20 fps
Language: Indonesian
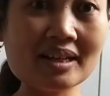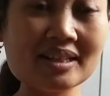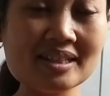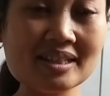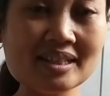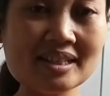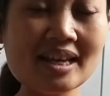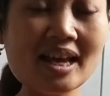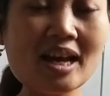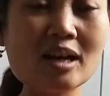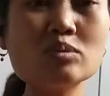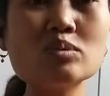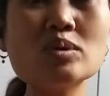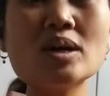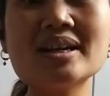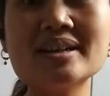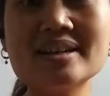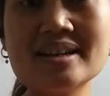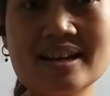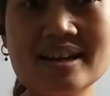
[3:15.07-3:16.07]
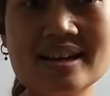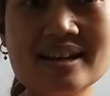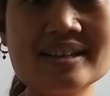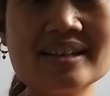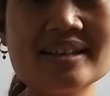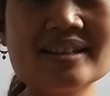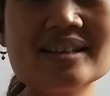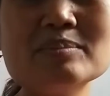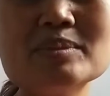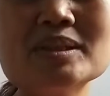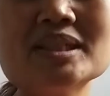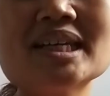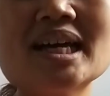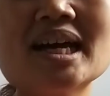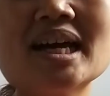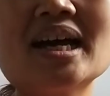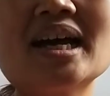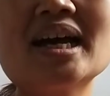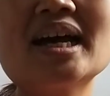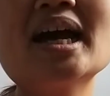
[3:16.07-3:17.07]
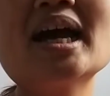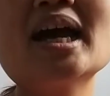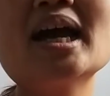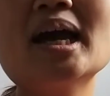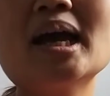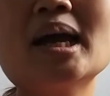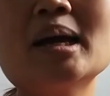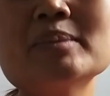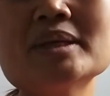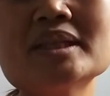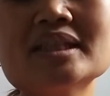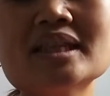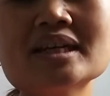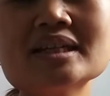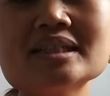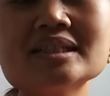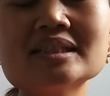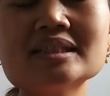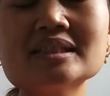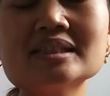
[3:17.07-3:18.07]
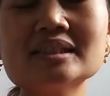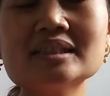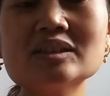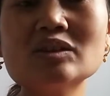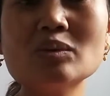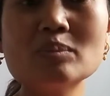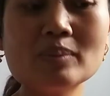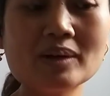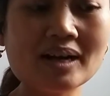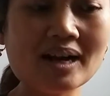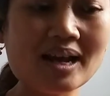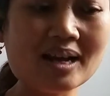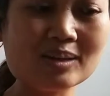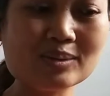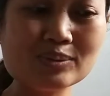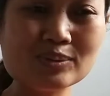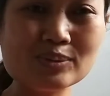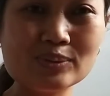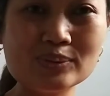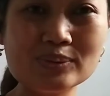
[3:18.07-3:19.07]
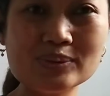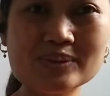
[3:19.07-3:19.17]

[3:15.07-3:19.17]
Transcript: ini aku ada nanti bisa minta ke nomor aku